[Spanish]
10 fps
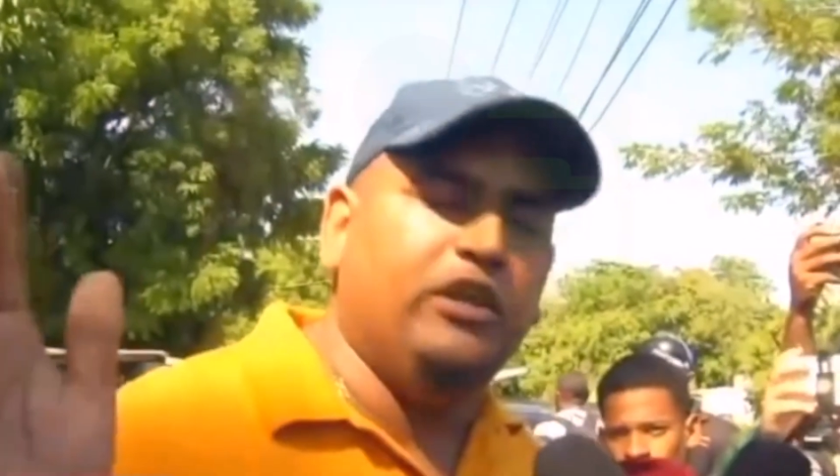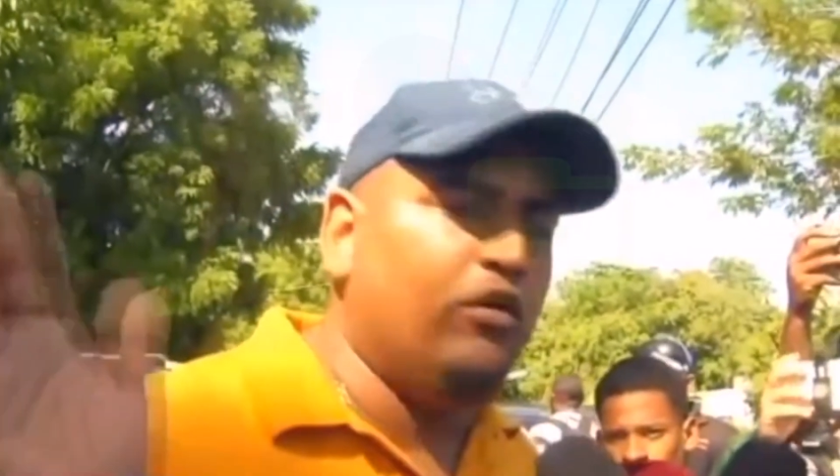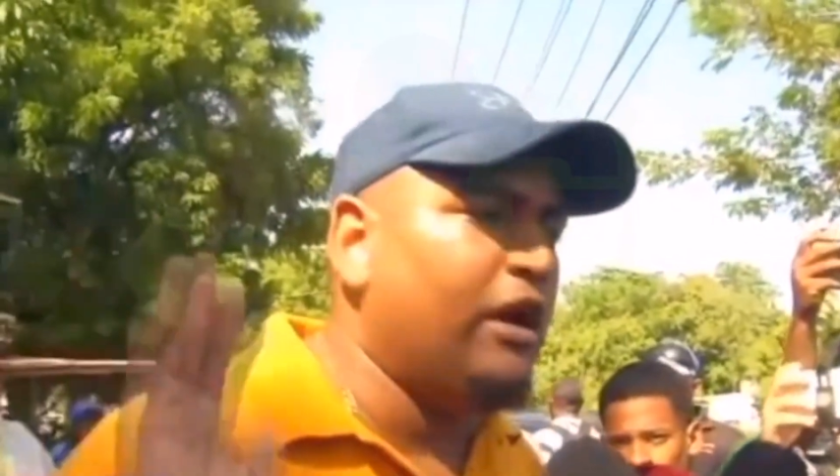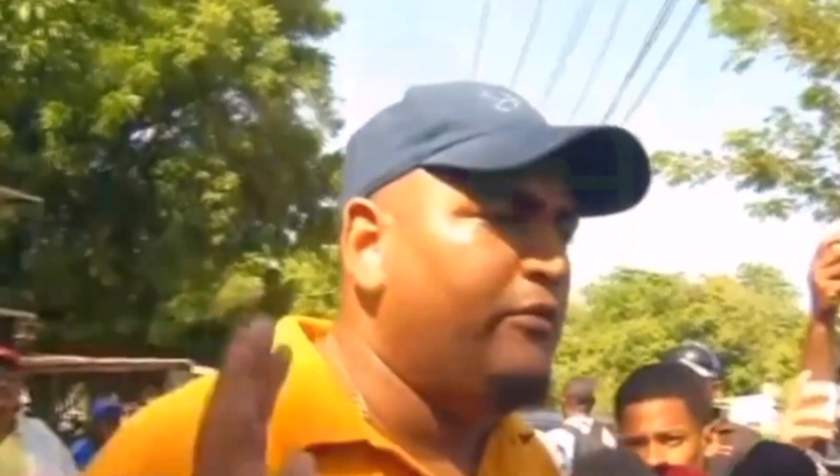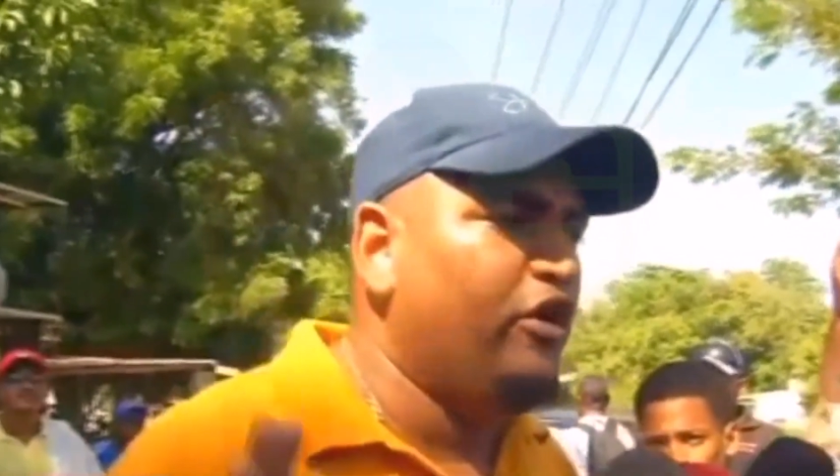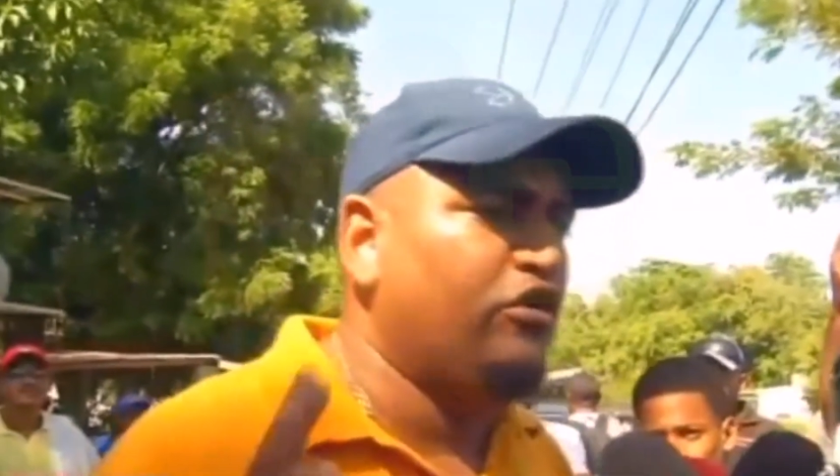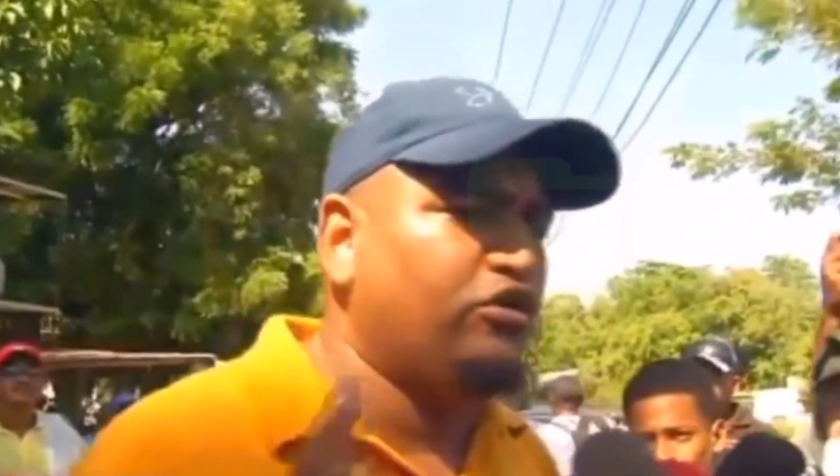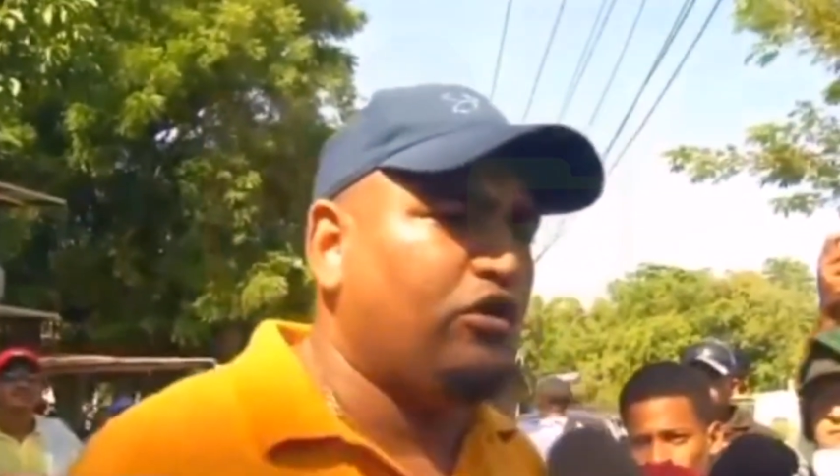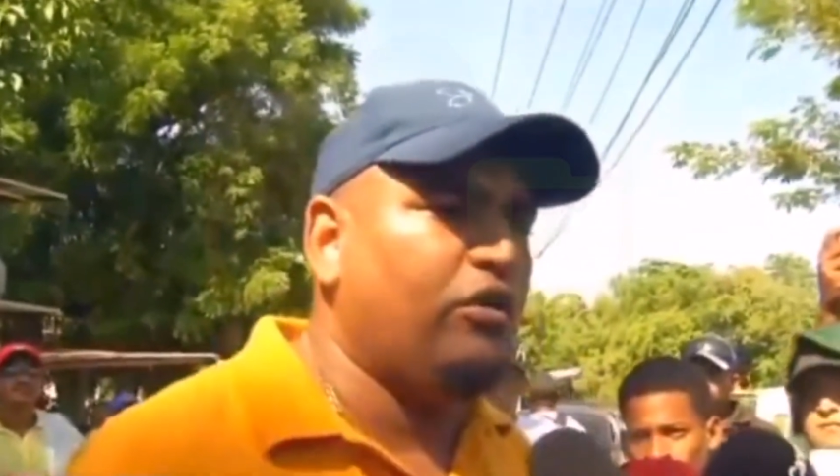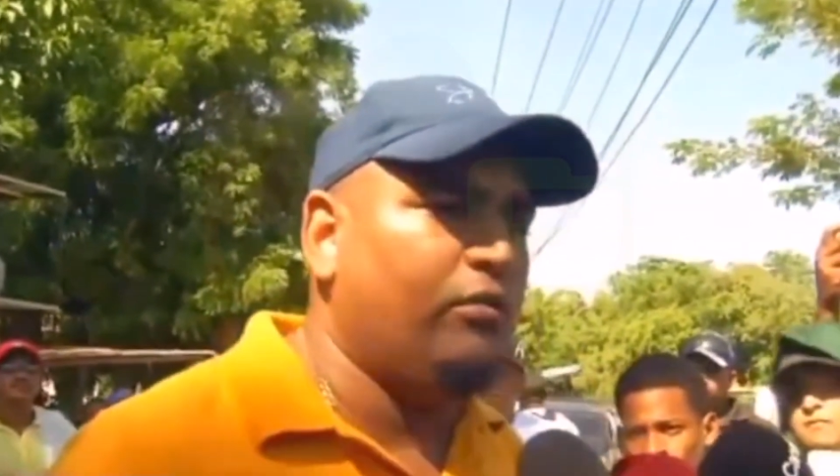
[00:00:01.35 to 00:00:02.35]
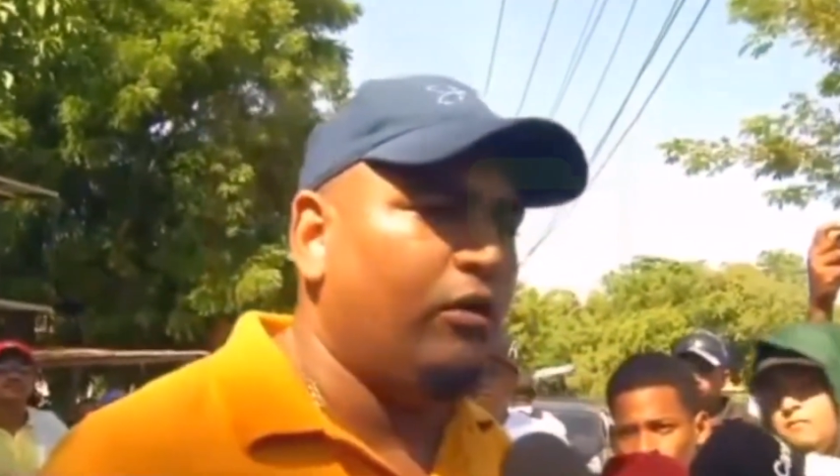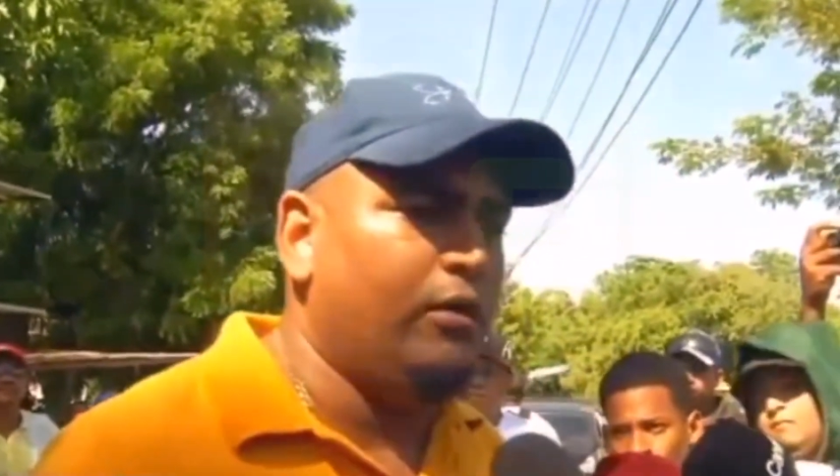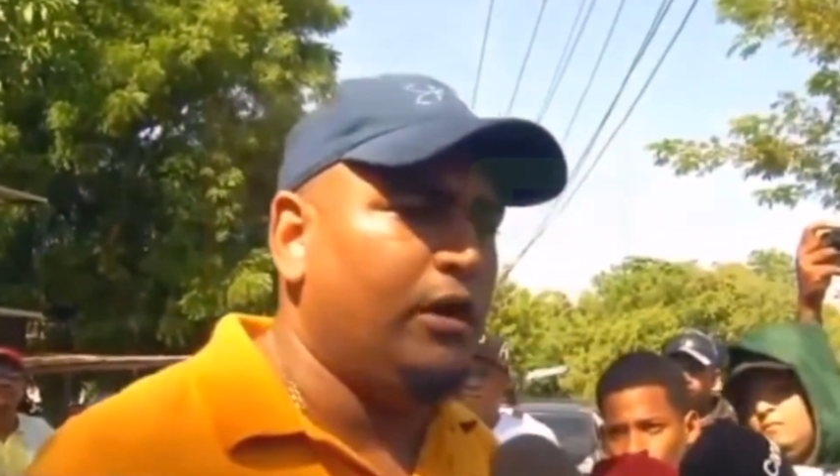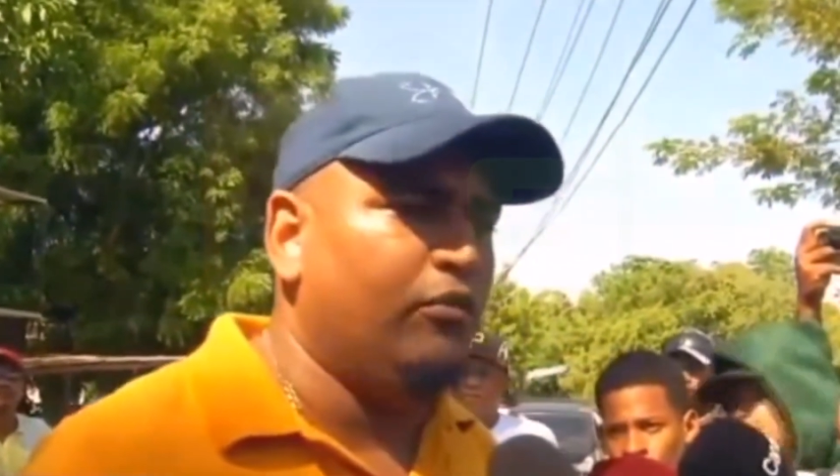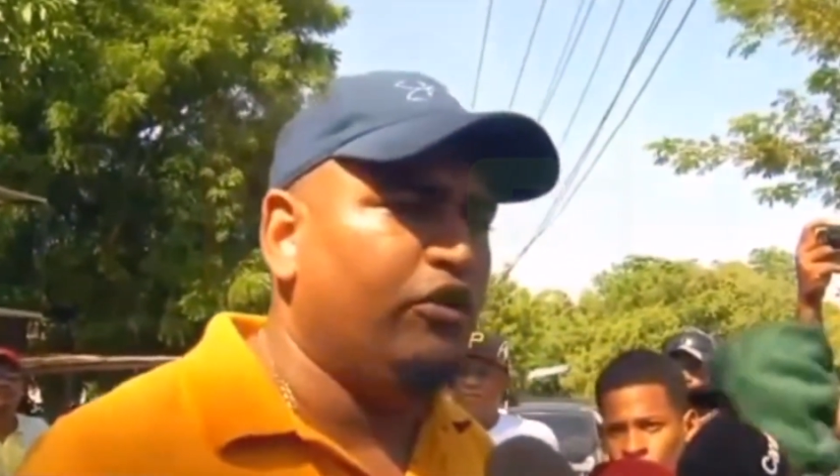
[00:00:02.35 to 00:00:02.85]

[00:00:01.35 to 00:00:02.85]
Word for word: un camión y nosotros lo devolvimos.